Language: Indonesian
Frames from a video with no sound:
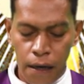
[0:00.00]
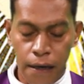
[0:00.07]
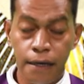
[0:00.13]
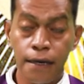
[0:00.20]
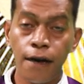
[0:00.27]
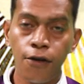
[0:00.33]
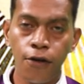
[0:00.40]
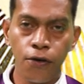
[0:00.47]

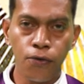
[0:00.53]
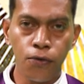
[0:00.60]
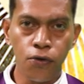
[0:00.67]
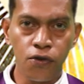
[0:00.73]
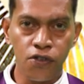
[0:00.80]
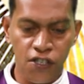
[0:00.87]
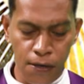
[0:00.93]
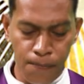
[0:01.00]
Iha lorong
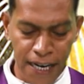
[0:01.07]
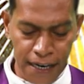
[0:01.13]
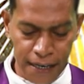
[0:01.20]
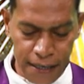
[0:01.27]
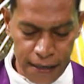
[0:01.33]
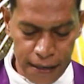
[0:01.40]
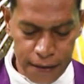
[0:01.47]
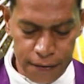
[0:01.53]
uluk semana
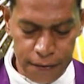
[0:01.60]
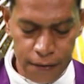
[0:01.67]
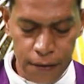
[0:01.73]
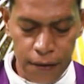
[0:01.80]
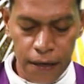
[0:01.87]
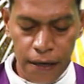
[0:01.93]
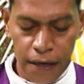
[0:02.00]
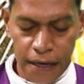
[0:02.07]
nian.
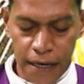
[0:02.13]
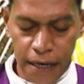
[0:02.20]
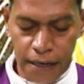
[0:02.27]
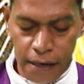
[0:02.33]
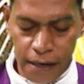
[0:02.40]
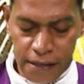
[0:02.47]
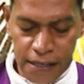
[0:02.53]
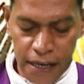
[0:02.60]
Iha
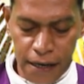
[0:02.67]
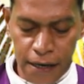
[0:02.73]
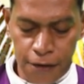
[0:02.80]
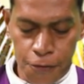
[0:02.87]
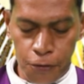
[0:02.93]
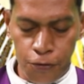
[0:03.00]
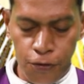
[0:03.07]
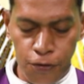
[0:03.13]
sana
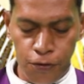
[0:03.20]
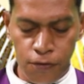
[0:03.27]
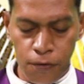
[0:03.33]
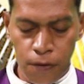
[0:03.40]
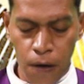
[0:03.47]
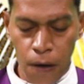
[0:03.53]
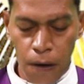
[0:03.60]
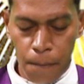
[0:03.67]
kukun,
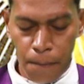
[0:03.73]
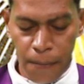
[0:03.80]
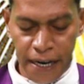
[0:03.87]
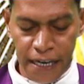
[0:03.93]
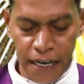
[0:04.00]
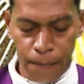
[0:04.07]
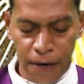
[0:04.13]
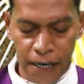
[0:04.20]

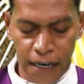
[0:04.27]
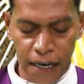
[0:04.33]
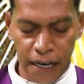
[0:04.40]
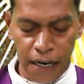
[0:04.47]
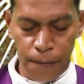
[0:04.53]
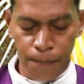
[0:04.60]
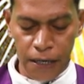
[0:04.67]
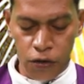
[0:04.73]
Maria
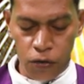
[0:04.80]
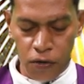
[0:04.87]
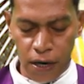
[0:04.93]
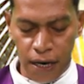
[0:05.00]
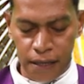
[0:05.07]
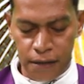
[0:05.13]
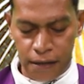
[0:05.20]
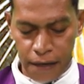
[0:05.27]
Madalena
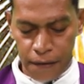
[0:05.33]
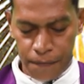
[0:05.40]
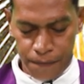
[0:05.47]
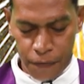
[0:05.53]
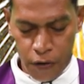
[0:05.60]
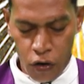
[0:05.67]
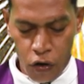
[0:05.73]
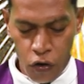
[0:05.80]
batorate.
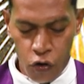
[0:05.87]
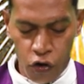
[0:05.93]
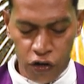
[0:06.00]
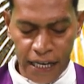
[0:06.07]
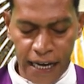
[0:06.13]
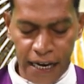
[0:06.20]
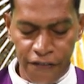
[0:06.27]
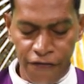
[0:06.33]

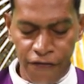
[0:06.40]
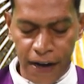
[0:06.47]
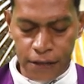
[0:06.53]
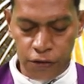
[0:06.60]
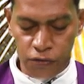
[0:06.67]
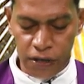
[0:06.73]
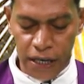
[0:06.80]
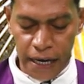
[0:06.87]
Hodi
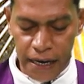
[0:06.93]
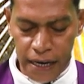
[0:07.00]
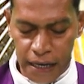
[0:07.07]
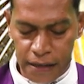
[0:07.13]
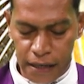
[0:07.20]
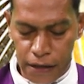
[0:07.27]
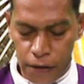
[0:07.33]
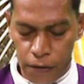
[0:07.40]
fatu ki
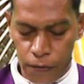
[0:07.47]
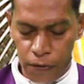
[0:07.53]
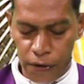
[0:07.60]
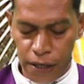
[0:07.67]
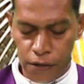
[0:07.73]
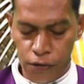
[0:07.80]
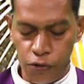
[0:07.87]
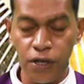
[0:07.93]
harate nia
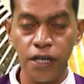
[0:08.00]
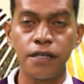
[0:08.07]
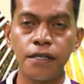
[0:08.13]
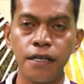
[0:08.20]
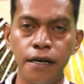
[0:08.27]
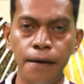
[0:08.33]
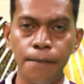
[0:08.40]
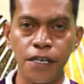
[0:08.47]
oin duir
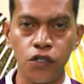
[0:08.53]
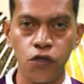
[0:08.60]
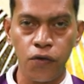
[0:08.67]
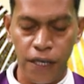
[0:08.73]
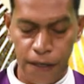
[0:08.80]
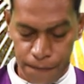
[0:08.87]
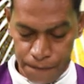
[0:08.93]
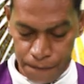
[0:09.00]
tiha
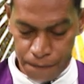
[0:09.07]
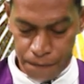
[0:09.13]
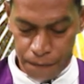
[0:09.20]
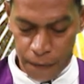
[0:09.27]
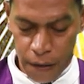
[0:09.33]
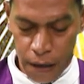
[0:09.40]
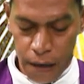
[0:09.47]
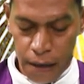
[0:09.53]
basoring.
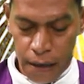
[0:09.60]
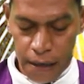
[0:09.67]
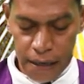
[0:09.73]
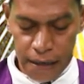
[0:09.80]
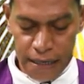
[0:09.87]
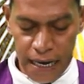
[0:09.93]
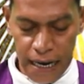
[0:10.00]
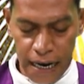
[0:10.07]

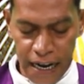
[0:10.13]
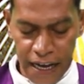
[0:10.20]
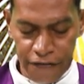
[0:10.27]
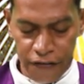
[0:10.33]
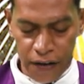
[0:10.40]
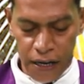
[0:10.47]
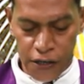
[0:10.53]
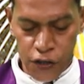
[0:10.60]
Ni halai
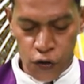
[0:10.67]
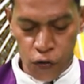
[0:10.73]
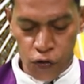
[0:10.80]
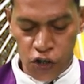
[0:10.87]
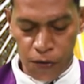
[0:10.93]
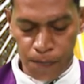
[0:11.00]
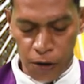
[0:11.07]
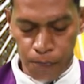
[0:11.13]
fale
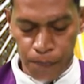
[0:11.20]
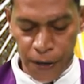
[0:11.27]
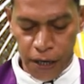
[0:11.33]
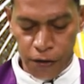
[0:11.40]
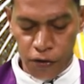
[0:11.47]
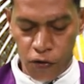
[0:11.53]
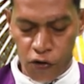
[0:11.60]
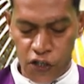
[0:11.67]
si Maun
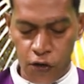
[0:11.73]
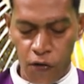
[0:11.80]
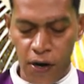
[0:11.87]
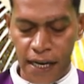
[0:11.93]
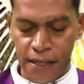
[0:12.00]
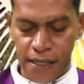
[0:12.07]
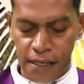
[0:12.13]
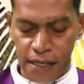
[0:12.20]
Pedro no
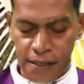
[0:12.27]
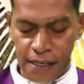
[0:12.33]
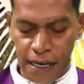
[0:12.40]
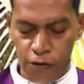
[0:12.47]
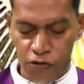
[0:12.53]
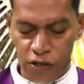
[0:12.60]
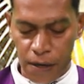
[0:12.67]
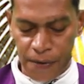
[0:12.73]
skolante ida
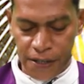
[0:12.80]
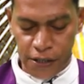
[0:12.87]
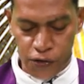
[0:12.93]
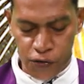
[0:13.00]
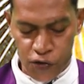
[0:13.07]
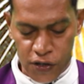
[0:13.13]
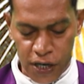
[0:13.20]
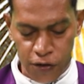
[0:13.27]
seluk nebe
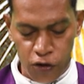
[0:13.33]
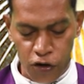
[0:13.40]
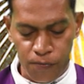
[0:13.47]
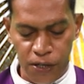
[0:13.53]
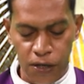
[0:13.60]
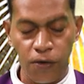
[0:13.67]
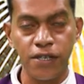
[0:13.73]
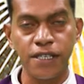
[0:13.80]
Jesus
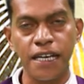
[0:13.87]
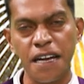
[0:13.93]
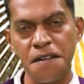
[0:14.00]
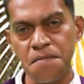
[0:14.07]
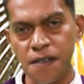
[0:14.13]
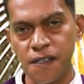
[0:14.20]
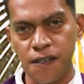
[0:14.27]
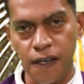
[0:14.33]
hadomi
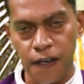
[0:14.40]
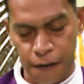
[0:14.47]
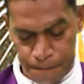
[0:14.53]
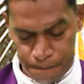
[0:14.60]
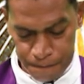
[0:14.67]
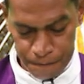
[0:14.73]
ham basira.